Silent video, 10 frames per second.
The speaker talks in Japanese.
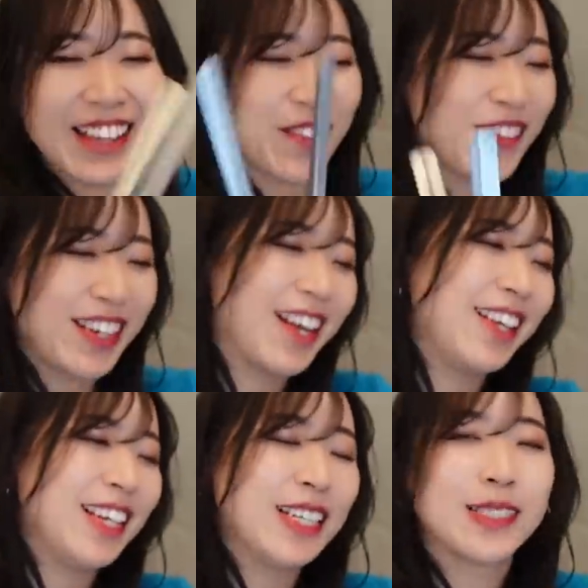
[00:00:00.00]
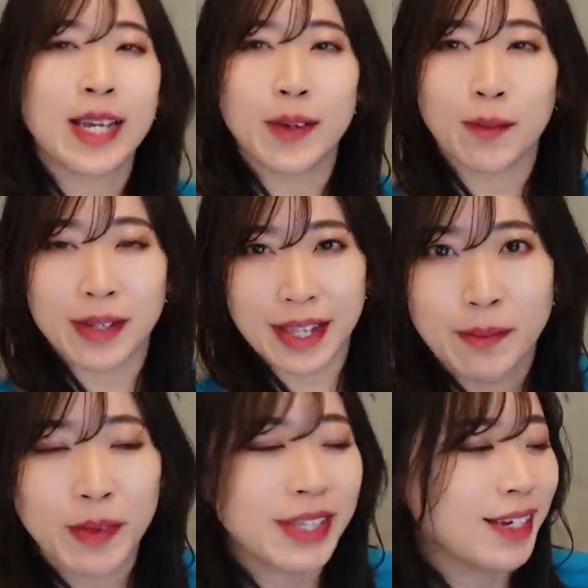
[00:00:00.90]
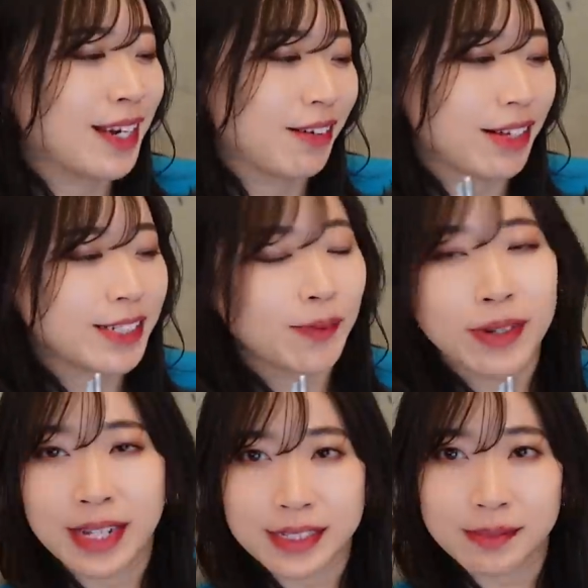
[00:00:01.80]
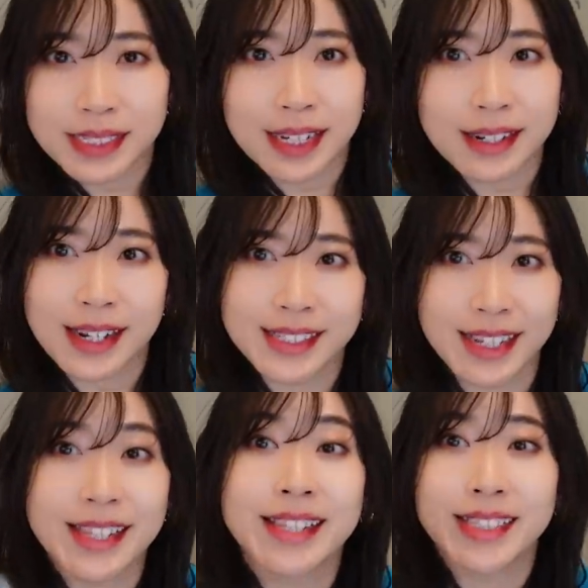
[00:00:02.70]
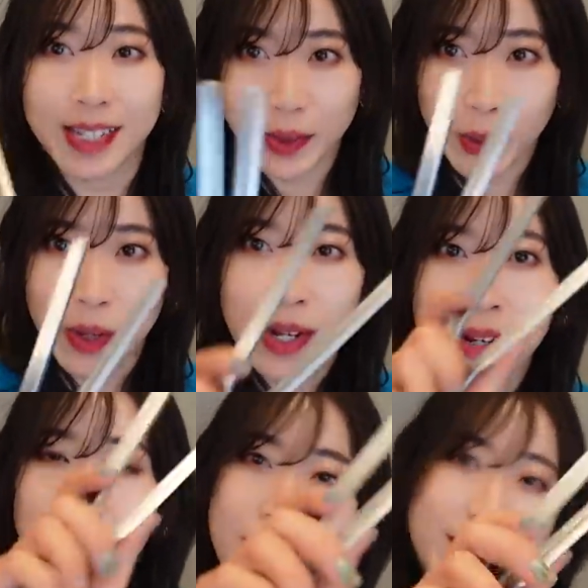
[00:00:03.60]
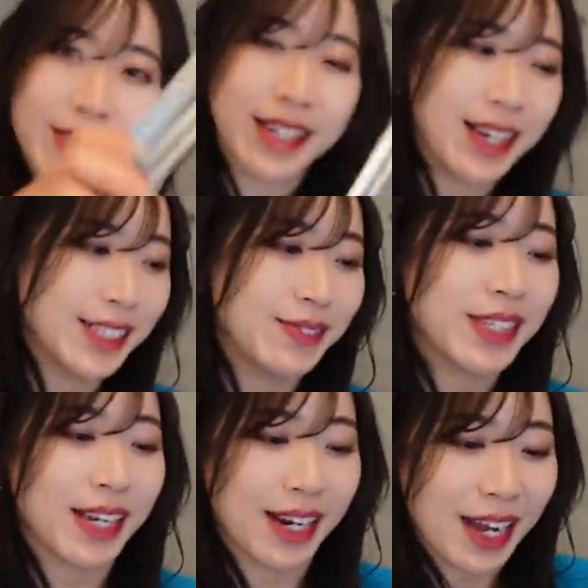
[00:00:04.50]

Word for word: あの無理やり最後までもったいないので絞り出すみたいな感じだったんですけどこれを使い始めてか